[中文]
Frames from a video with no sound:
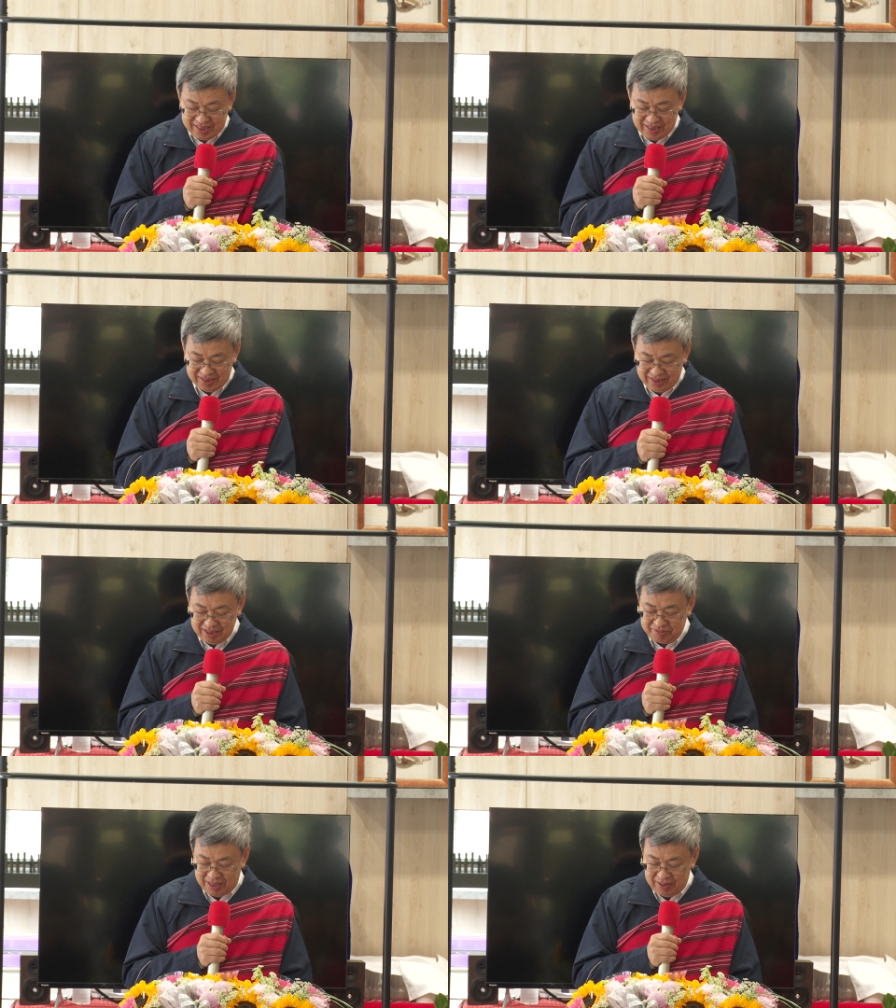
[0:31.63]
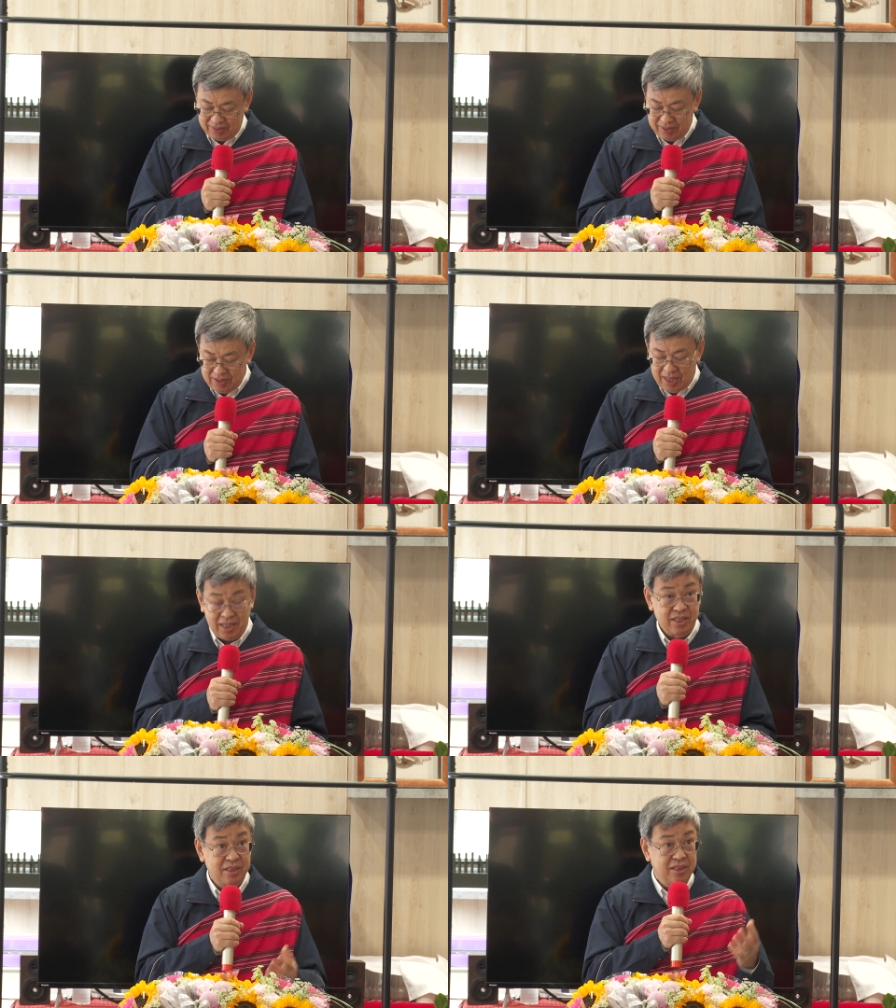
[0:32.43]
这一个地方，哈啊，
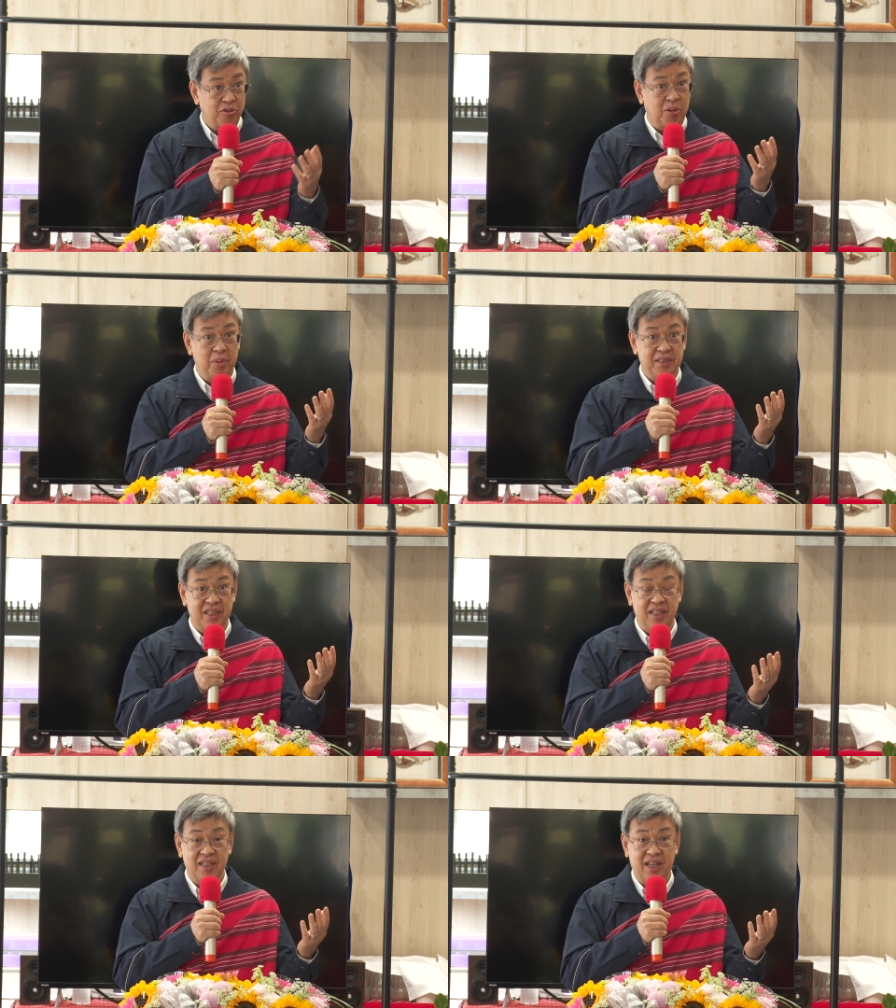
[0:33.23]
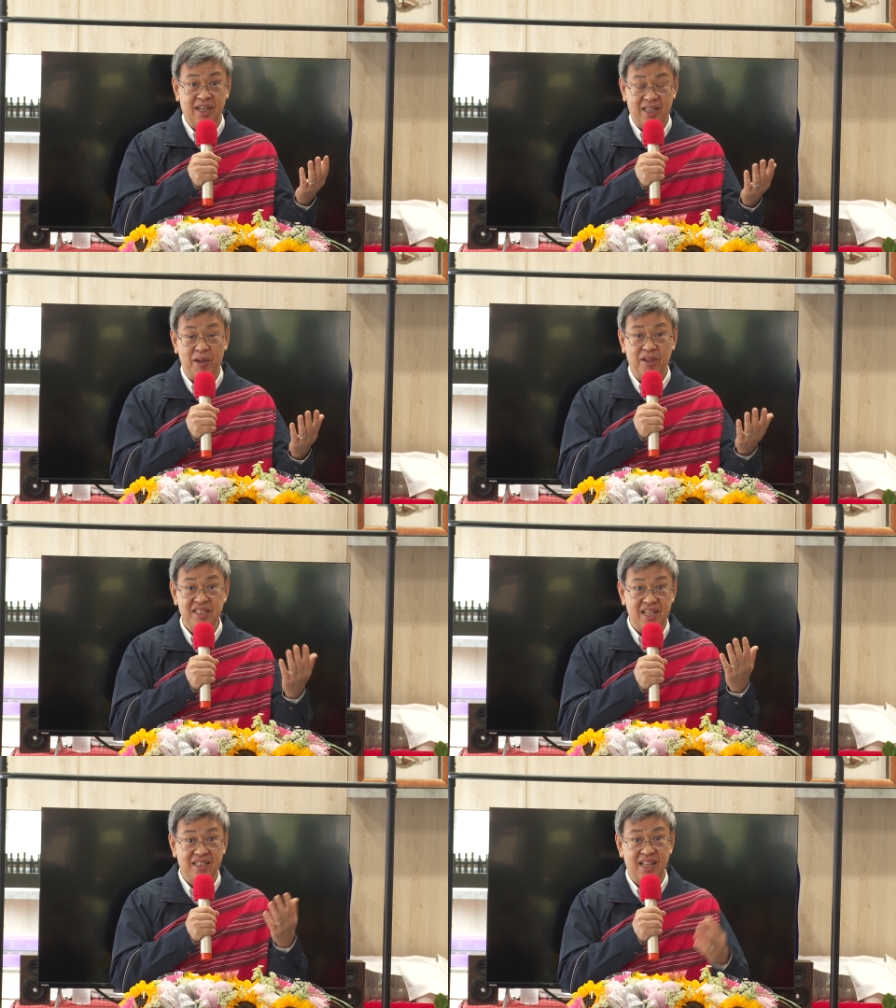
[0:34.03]
是我们的呃台湾
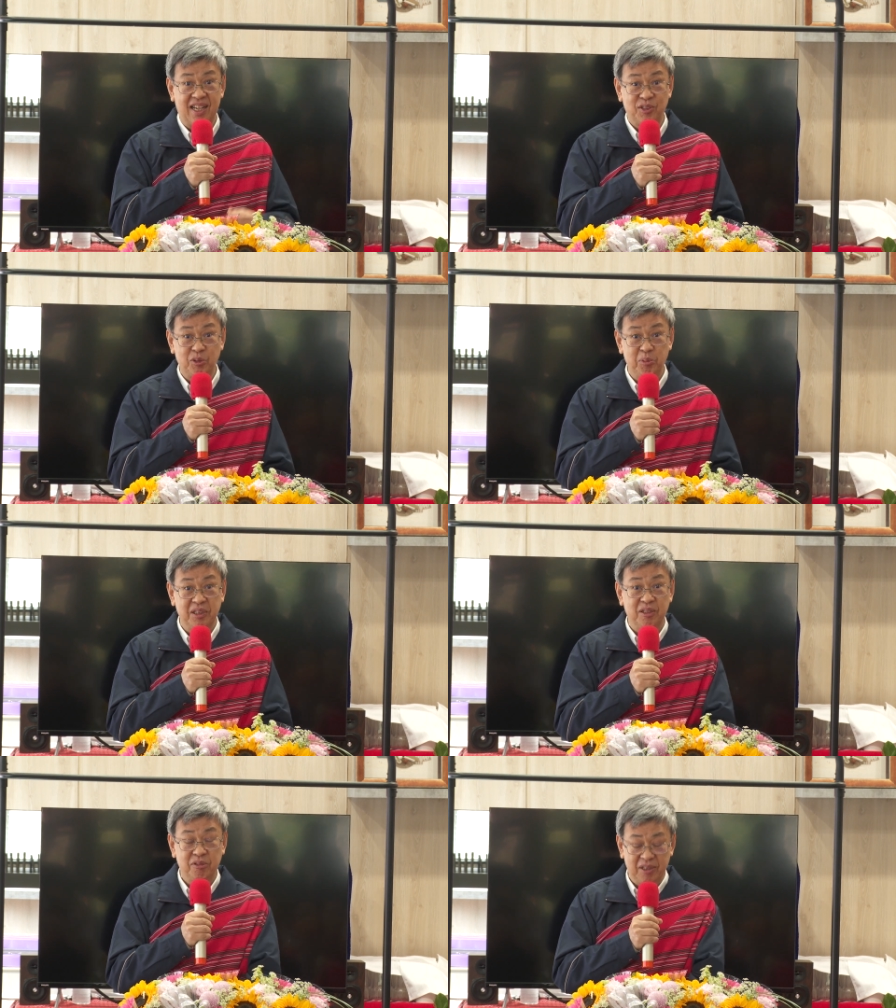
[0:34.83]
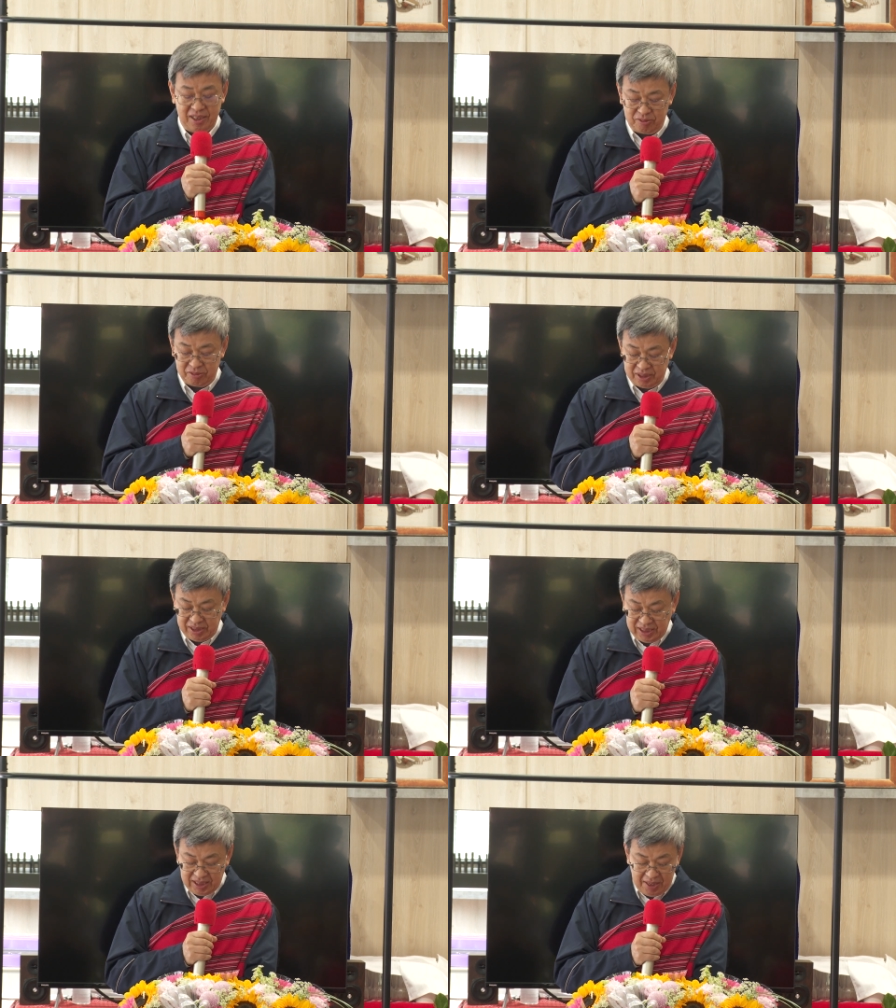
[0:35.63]
三大著名的蝴蝶谷之
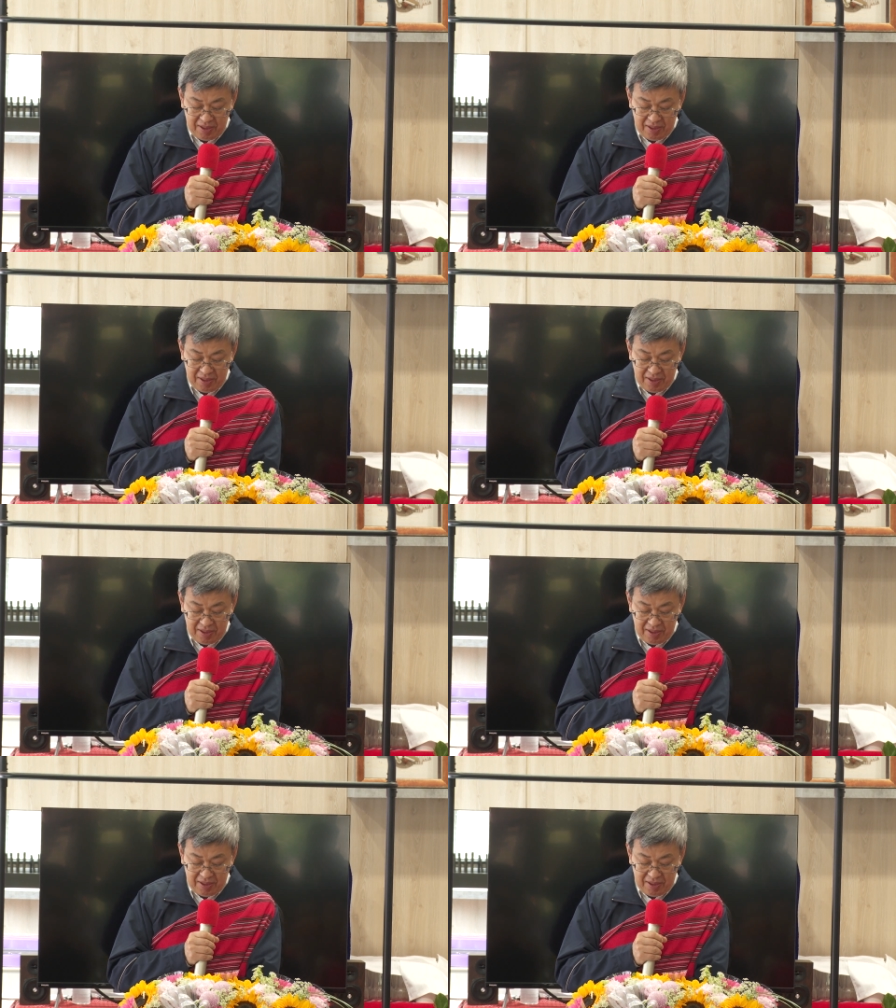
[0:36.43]
一，